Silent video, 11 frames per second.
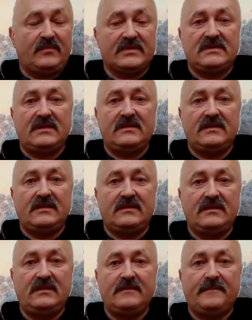последние
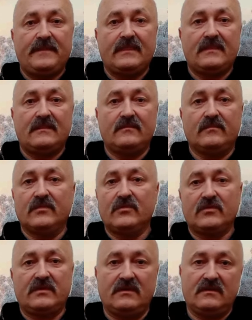дни
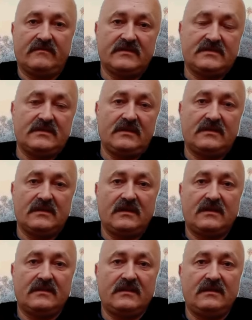многие новостные
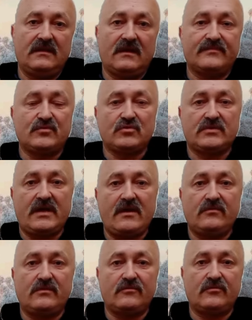телеканалы
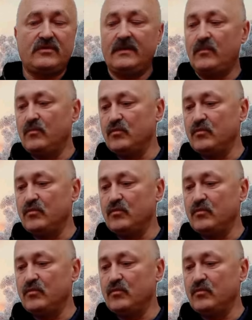обсуждают эту тему,